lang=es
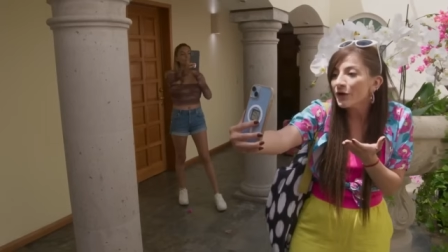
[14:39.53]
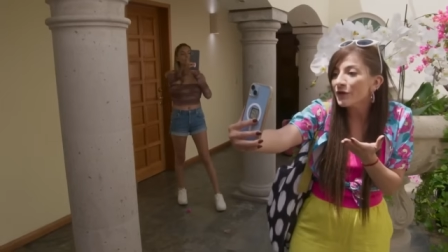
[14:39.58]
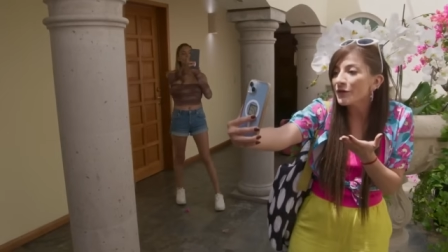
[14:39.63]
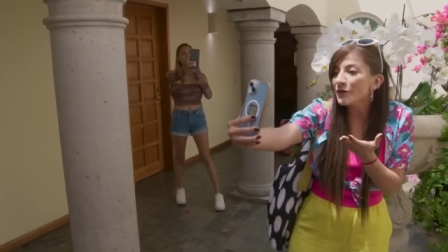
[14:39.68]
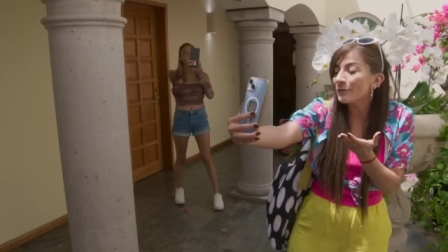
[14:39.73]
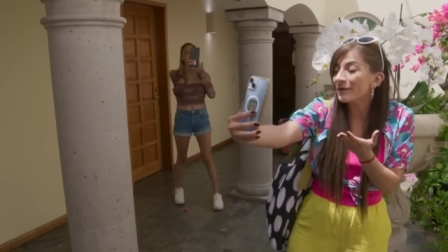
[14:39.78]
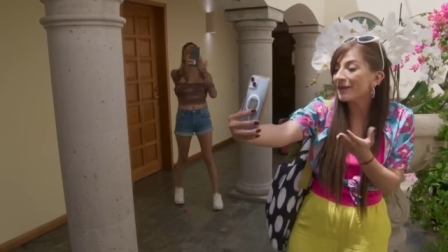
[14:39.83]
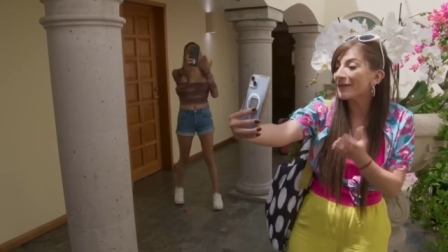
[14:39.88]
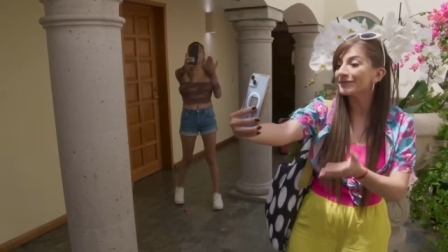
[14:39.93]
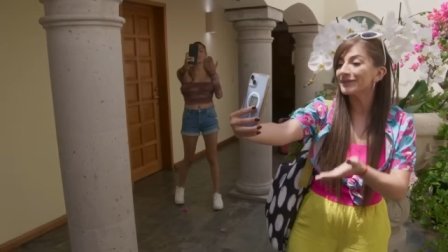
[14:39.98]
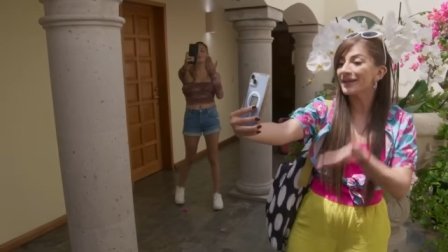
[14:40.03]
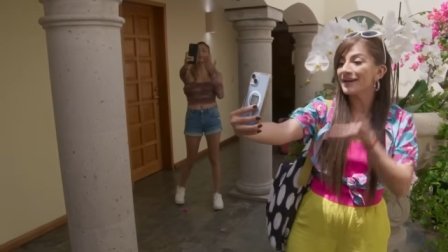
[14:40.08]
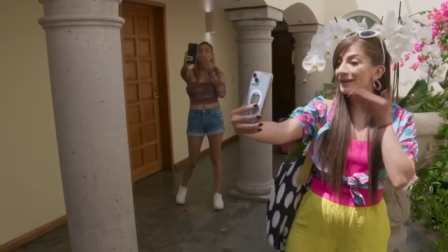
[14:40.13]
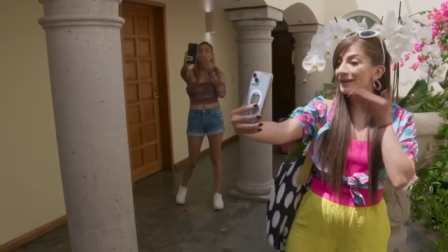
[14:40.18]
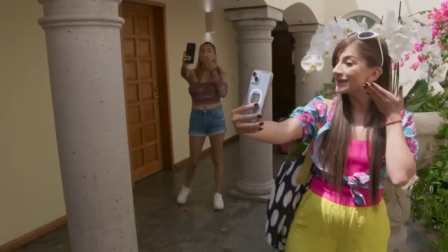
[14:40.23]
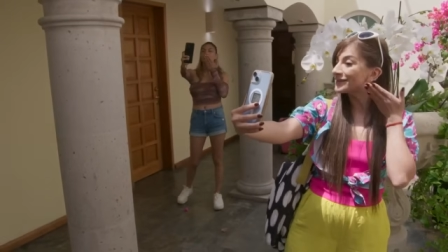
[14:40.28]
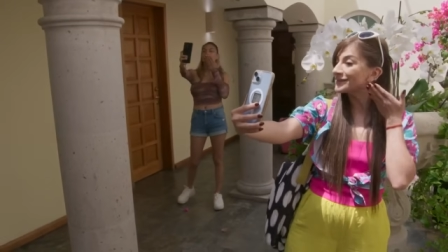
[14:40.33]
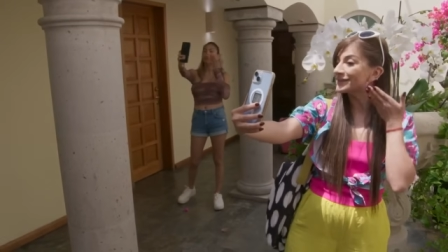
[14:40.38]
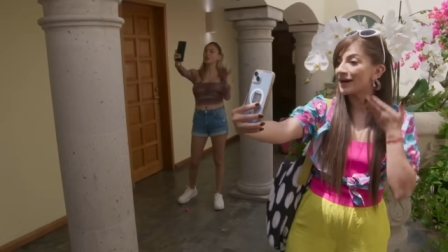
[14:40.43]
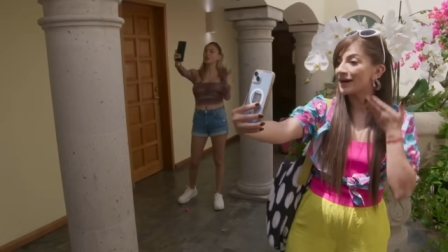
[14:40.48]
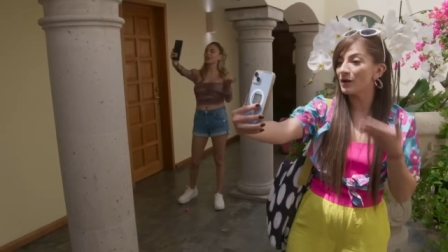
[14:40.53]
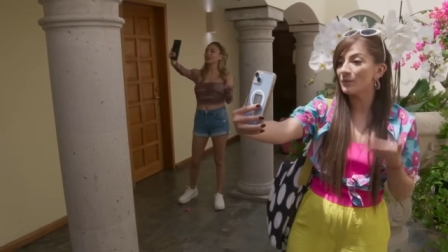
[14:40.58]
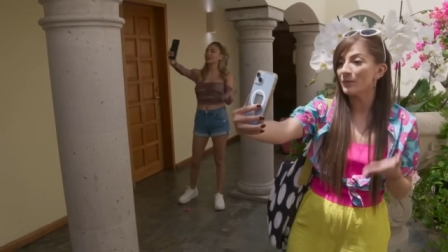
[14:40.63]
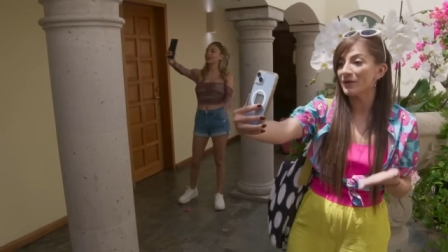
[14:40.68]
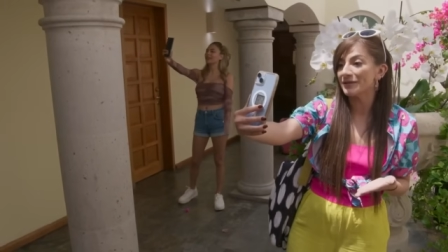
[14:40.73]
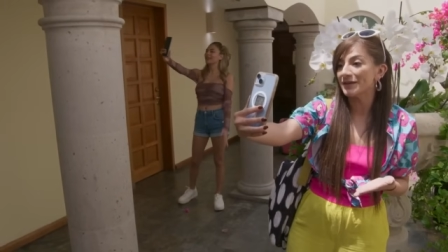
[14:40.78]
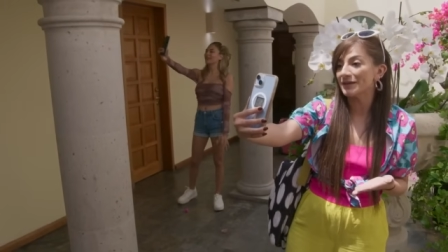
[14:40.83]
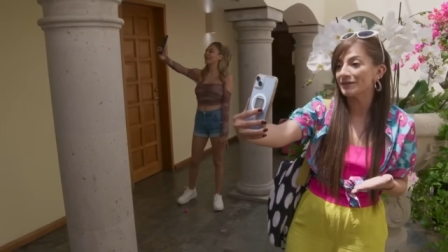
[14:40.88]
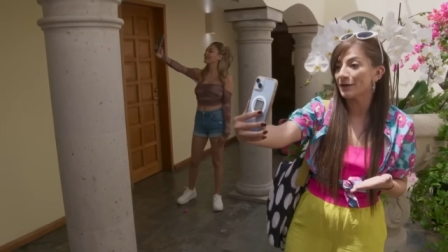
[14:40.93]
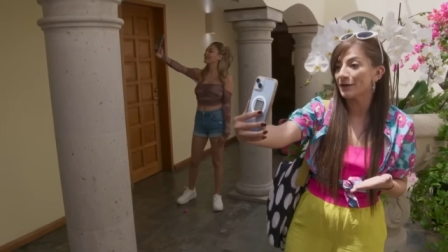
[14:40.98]
de verdad, tienen que estar al
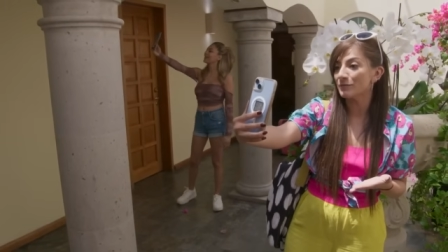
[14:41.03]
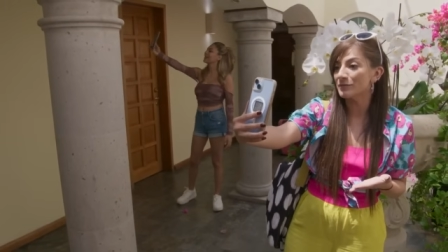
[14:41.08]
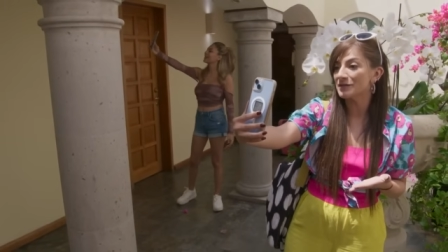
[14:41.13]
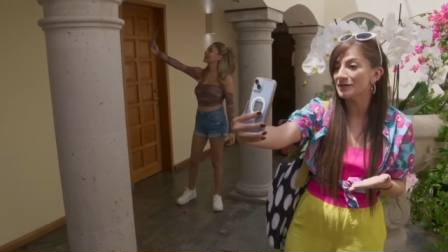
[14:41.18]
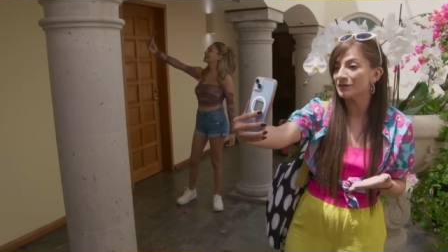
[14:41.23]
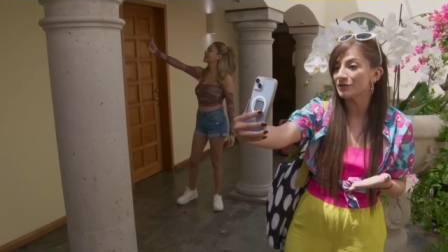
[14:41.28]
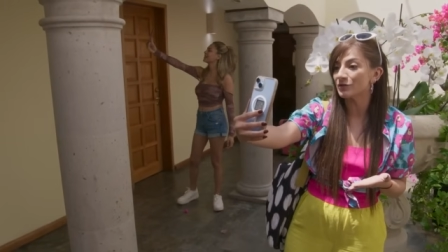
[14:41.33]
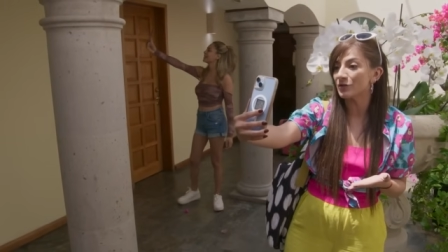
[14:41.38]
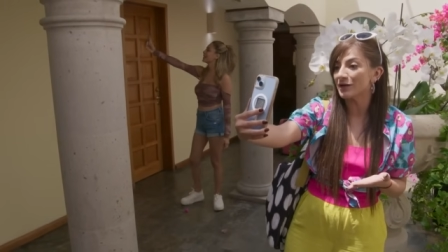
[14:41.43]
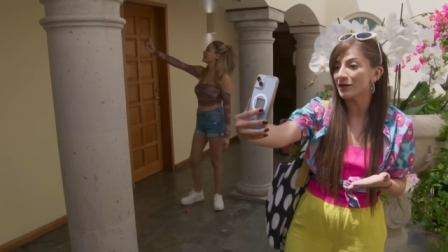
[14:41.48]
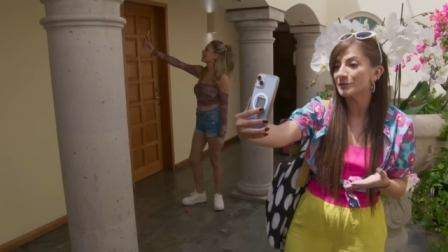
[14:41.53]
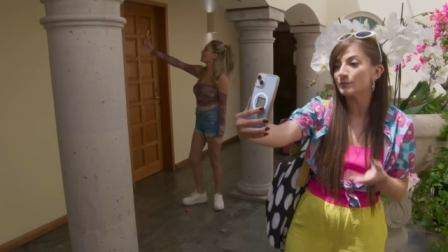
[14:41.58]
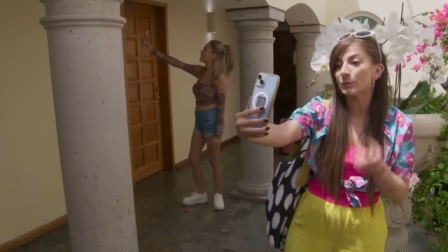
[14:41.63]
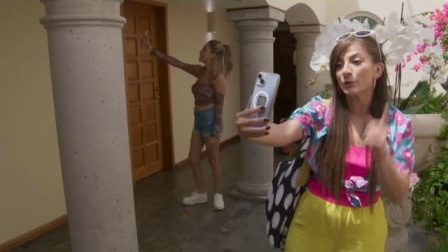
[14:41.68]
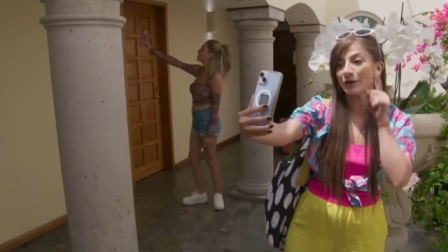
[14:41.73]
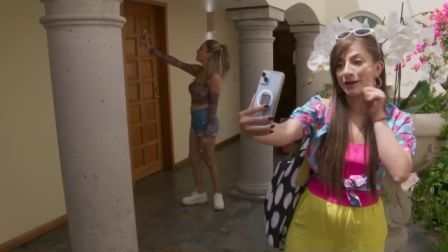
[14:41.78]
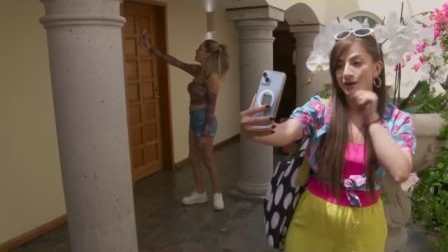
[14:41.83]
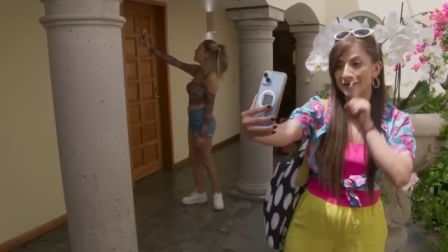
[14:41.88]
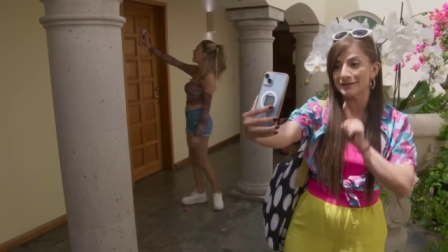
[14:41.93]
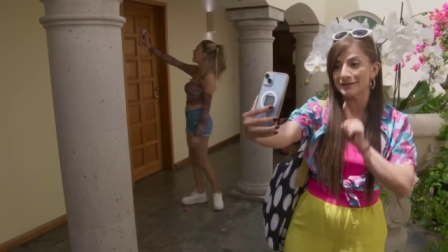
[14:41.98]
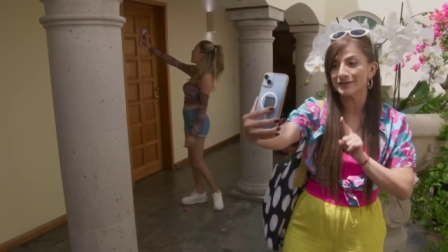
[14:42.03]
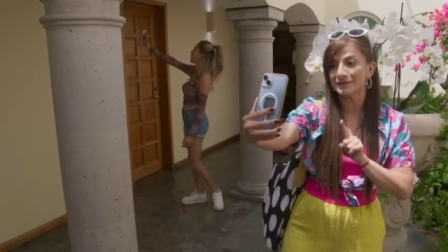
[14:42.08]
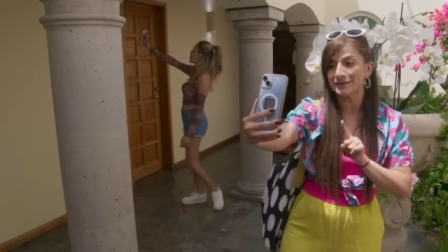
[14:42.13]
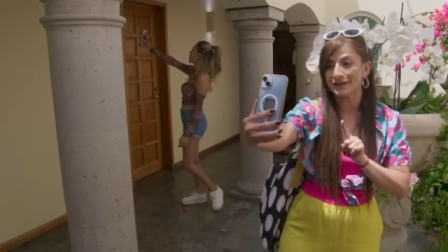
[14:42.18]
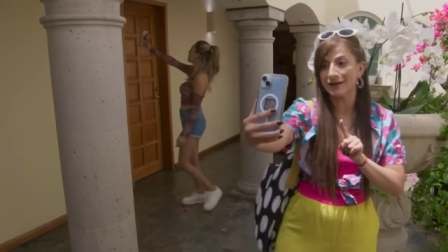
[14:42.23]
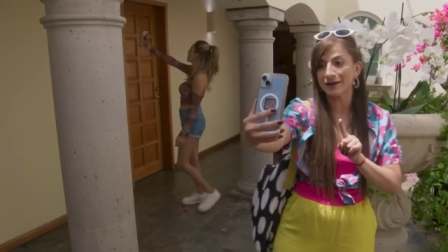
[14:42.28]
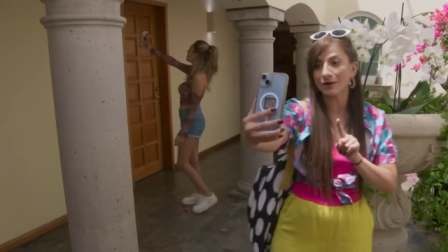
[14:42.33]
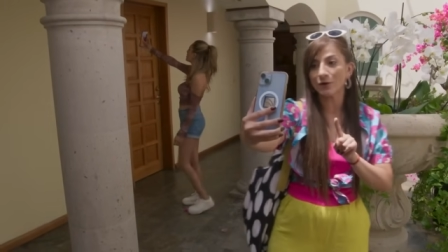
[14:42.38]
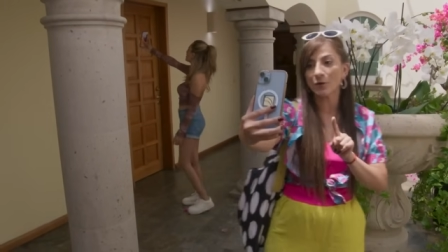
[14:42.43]
pendiente de mis historias porque les estaré